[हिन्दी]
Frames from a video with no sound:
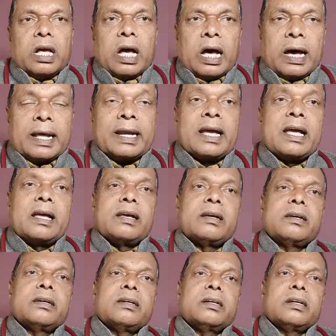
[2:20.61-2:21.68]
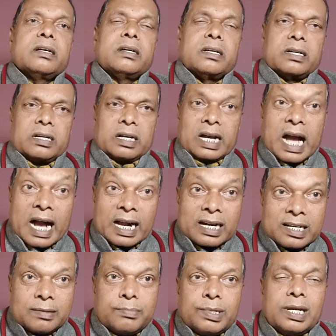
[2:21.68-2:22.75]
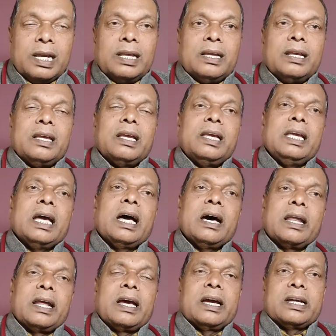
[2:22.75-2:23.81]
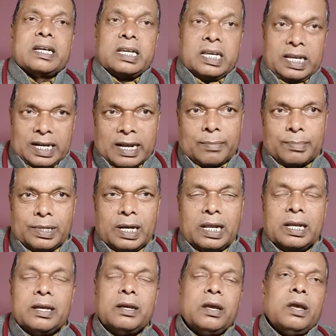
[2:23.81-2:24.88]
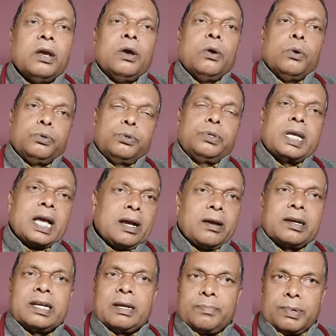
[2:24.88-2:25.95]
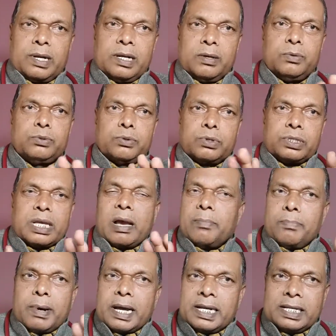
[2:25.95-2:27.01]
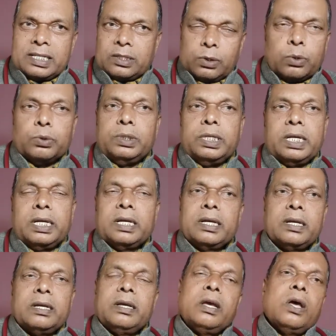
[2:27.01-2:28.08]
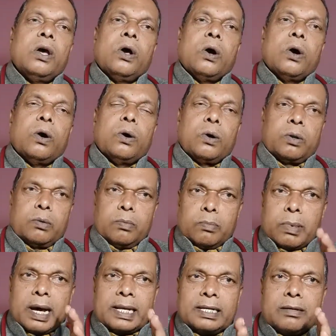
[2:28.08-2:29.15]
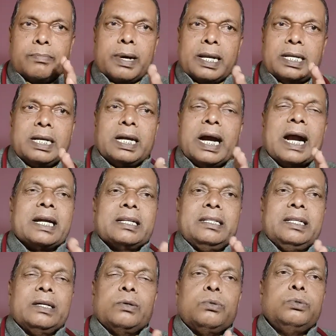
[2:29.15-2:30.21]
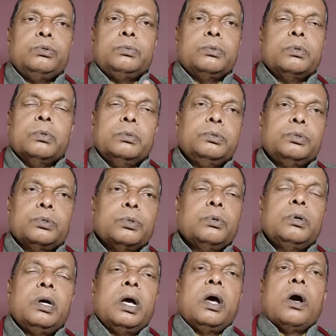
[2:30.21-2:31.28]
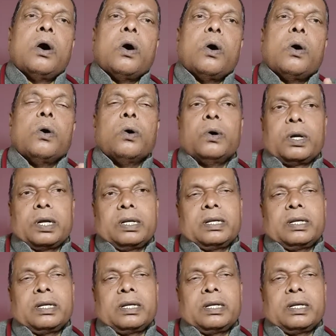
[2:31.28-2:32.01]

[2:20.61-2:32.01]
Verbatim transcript: हरा काकड़ी मिले या हरा खीरा मिले उसको क्या करना है पहले उसको साफ पानी से धो दें और बारीक बारीक काट दें खूब उसको और